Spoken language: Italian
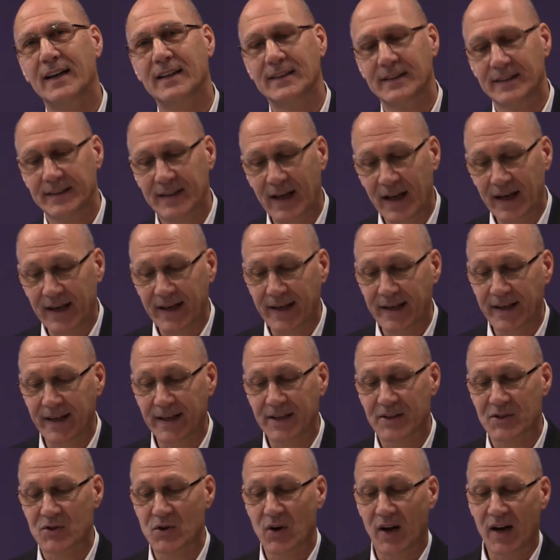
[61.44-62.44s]

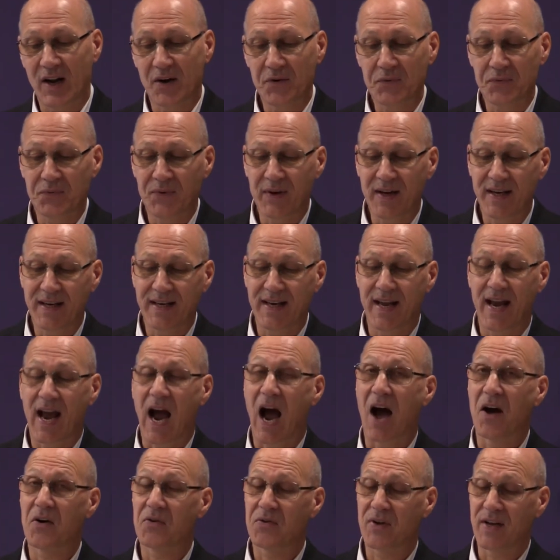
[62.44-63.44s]
dall'inizio alla fine
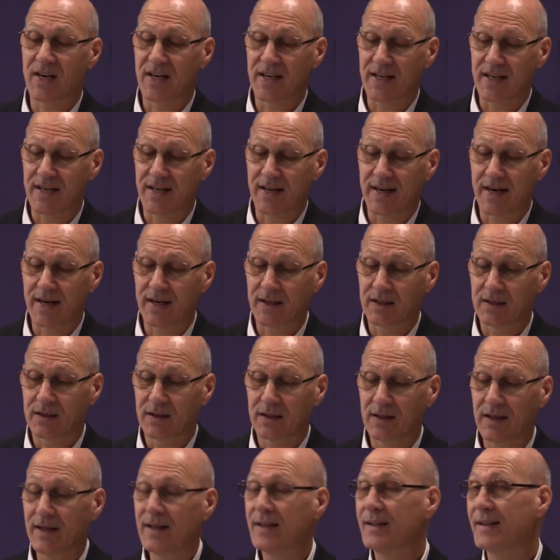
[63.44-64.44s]
a venire
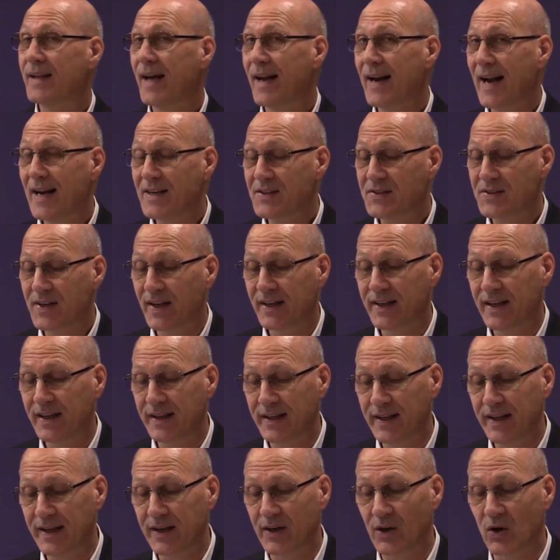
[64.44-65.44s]
l'interesse di
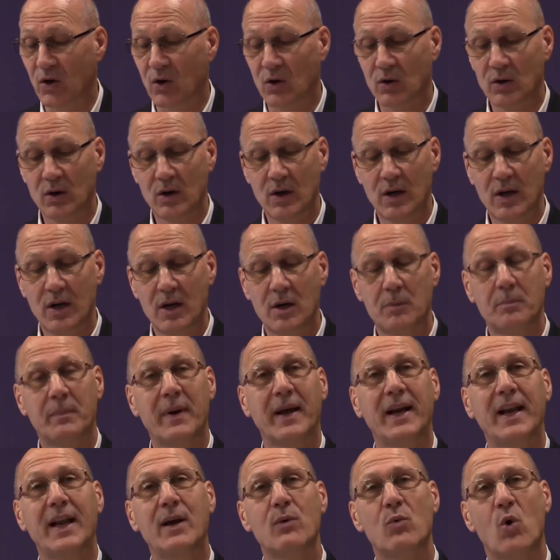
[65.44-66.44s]
Dio per
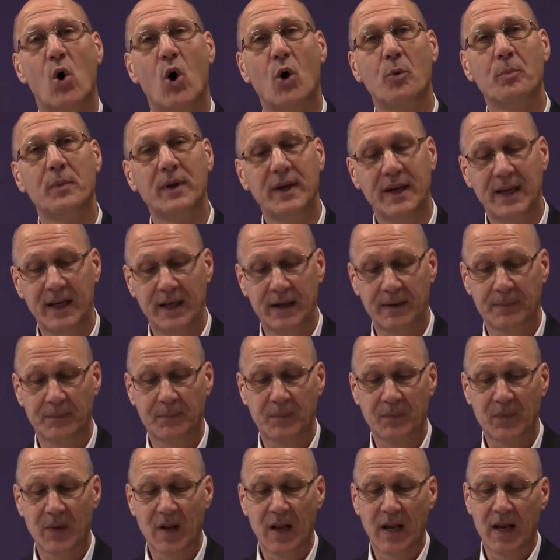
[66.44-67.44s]
gli uomini
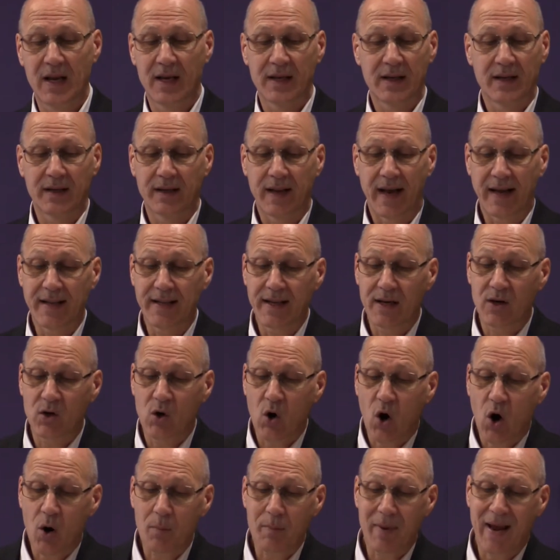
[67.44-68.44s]
e di
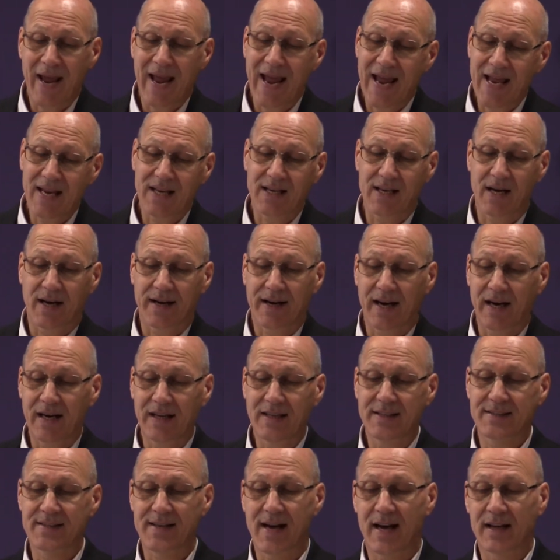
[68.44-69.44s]
come Egli ha
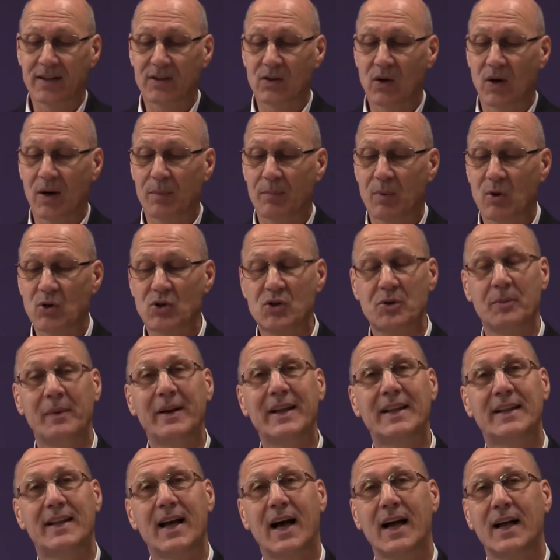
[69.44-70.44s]
realizzato la
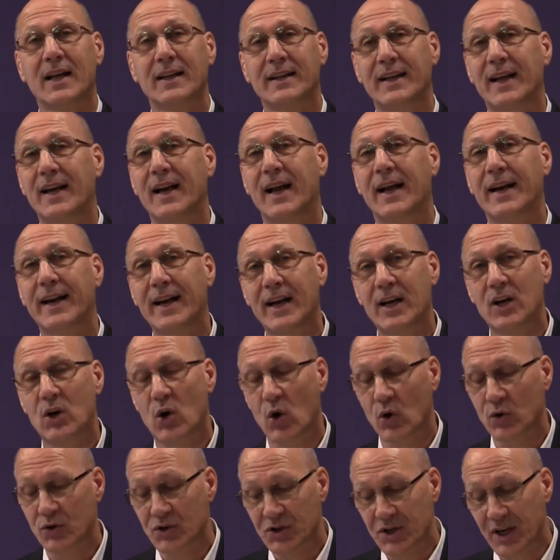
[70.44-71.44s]
possibilità della
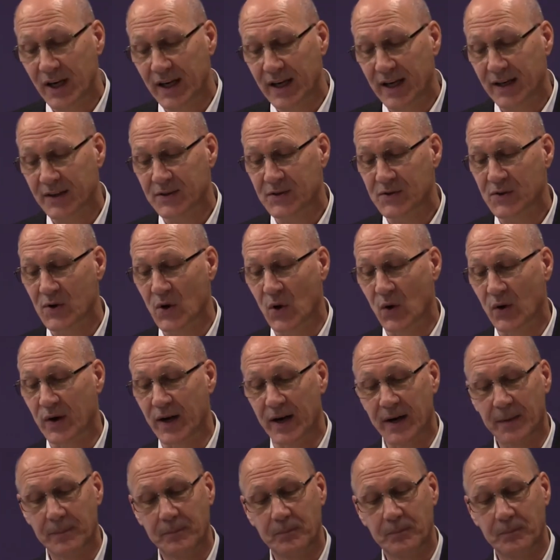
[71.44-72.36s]
riconciliazione.